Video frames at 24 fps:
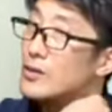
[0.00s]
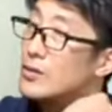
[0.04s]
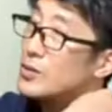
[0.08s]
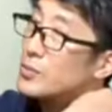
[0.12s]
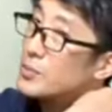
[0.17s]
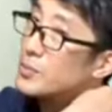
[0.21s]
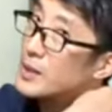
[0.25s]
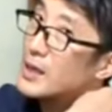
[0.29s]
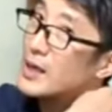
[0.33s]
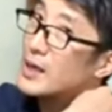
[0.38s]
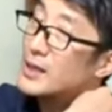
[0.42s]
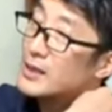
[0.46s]

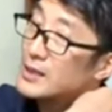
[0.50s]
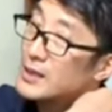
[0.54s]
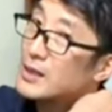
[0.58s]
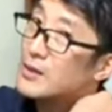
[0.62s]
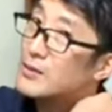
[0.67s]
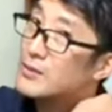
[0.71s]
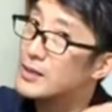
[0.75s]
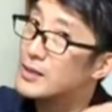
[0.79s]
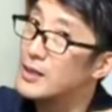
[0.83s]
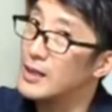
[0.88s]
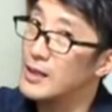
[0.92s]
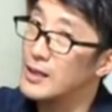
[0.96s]
首が痛
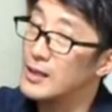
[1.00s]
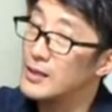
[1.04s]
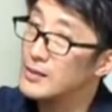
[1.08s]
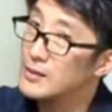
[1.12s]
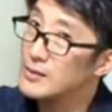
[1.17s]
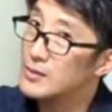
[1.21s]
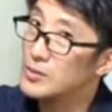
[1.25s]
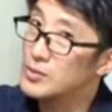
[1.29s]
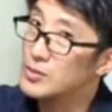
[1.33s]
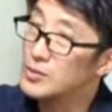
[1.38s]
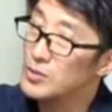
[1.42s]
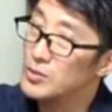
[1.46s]
くて
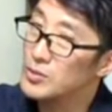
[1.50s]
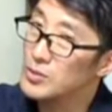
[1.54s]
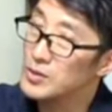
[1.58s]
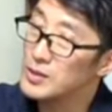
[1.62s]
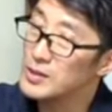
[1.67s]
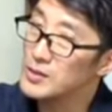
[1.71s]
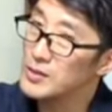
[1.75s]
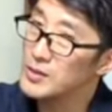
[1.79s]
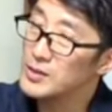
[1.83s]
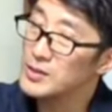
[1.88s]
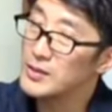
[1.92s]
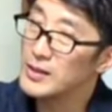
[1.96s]
そっちの方に
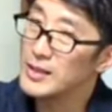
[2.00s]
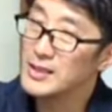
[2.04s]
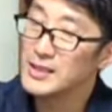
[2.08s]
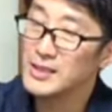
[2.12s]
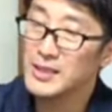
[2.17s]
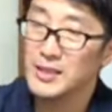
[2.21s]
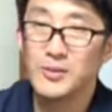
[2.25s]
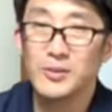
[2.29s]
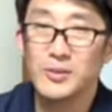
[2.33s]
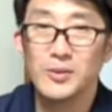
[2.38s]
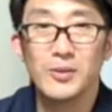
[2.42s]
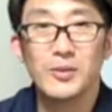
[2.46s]
じわじわっ
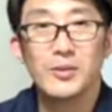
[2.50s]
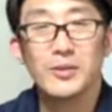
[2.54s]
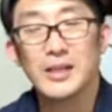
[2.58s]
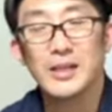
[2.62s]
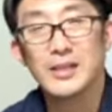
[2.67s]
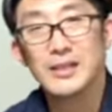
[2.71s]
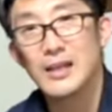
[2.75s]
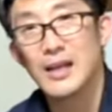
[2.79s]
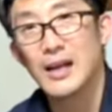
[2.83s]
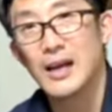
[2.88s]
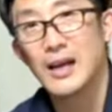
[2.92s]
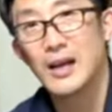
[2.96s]
てくるよう
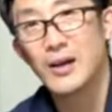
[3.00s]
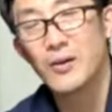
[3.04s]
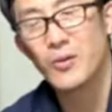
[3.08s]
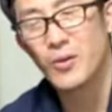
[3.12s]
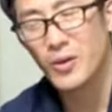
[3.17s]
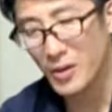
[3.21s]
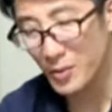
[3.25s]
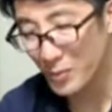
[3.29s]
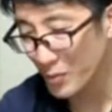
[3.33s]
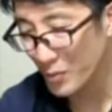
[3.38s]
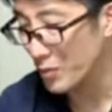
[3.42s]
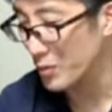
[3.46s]
だったら、
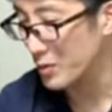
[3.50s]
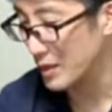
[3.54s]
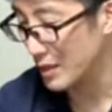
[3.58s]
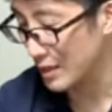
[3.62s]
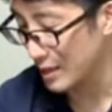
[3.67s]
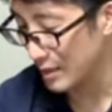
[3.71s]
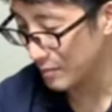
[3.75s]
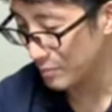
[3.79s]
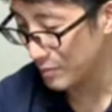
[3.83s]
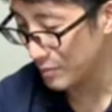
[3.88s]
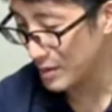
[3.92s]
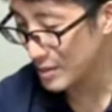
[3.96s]
これもう
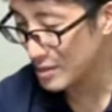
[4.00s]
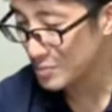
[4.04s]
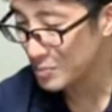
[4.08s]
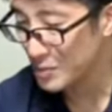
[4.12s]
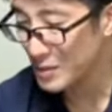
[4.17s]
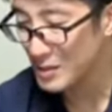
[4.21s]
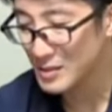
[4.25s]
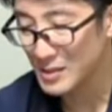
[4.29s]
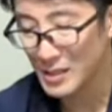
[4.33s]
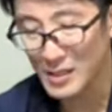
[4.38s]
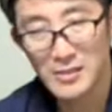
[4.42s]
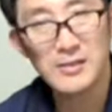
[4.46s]
ね
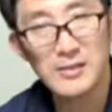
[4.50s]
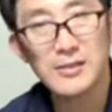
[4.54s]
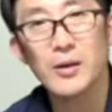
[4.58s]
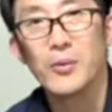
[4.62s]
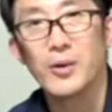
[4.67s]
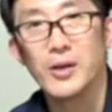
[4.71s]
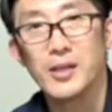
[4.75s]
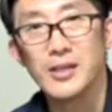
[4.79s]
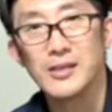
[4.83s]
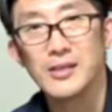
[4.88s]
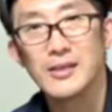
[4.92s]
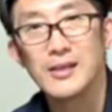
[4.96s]
ベンチプレス休んだ
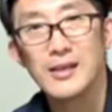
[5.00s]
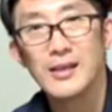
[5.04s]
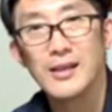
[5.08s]
方がいい。